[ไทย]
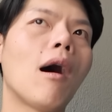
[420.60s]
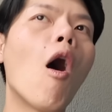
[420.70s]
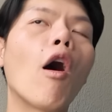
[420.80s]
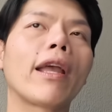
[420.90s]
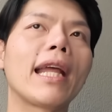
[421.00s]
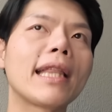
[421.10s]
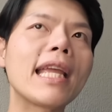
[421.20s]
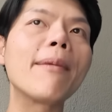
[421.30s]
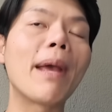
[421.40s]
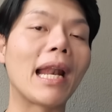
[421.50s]
ออก
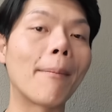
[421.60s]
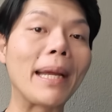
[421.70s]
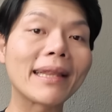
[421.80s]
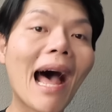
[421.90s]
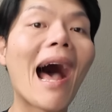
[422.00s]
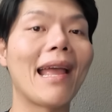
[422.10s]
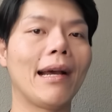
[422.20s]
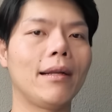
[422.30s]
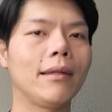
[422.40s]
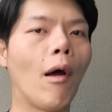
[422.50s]
Getting Image แล้วไม่ตาย
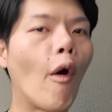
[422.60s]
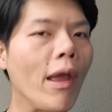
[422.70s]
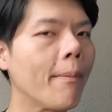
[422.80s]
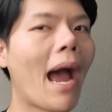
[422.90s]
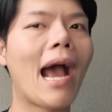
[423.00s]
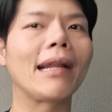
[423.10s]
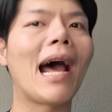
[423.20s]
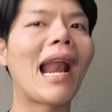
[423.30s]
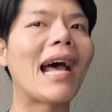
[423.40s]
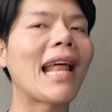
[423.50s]
อ่ะน้อยมาก
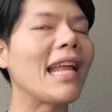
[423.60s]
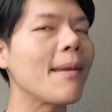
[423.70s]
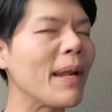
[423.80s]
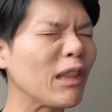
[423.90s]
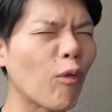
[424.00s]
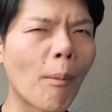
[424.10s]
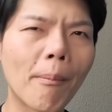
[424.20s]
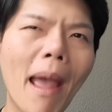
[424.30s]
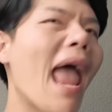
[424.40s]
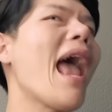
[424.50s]
ดาราไทยที่เป็นตัว
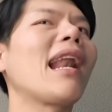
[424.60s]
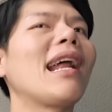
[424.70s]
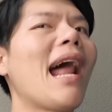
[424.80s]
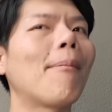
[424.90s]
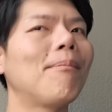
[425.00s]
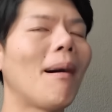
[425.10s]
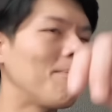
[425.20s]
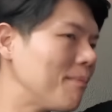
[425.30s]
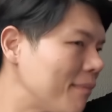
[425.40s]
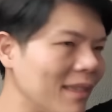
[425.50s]
แม่ระดับแบบ
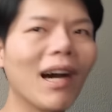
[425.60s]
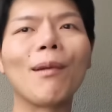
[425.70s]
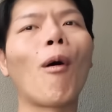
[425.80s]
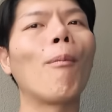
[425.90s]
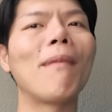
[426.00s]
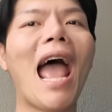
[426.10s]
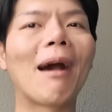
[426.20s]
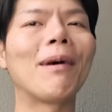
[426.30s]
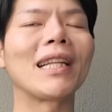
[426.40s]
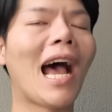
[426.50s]
เดินพรมแดง
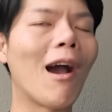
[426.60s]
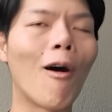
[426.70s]
เมืองไทย